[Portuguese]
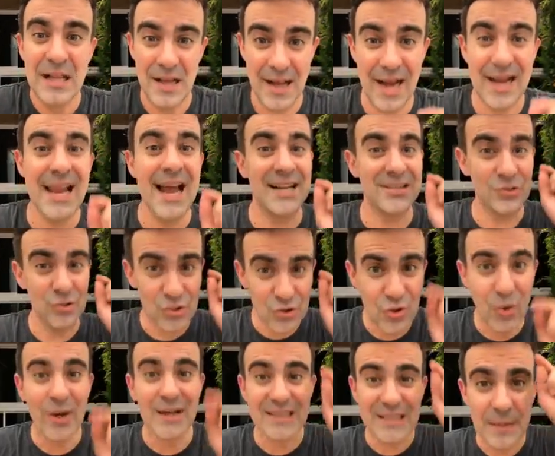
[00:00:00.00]
Aliás, eu
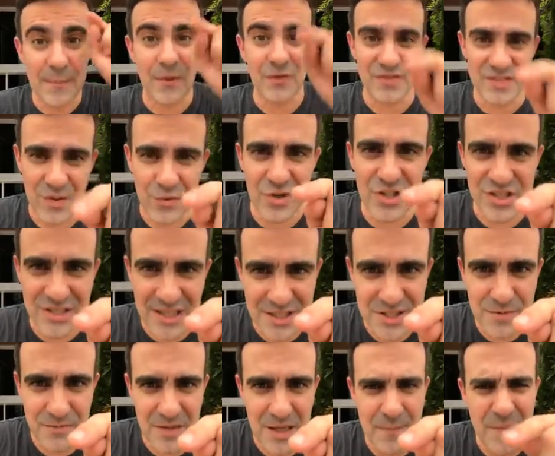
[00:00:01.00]
estou aqui para você gostar
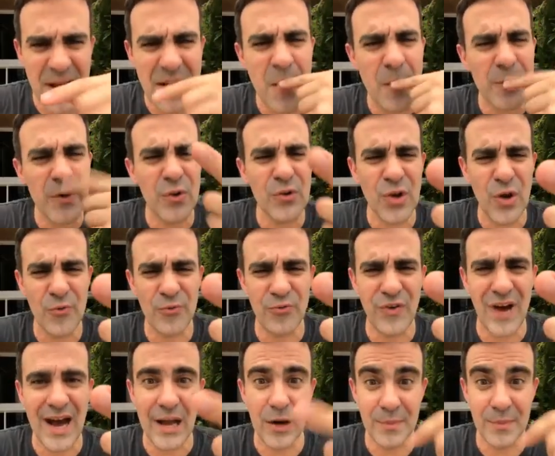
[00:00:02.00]
de mim, mas não pelo que eu
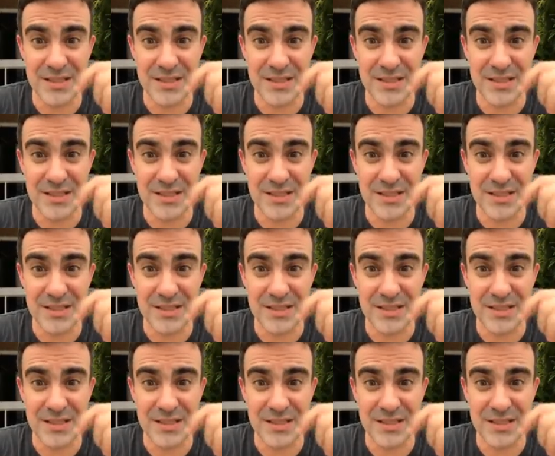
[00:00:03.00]
falo,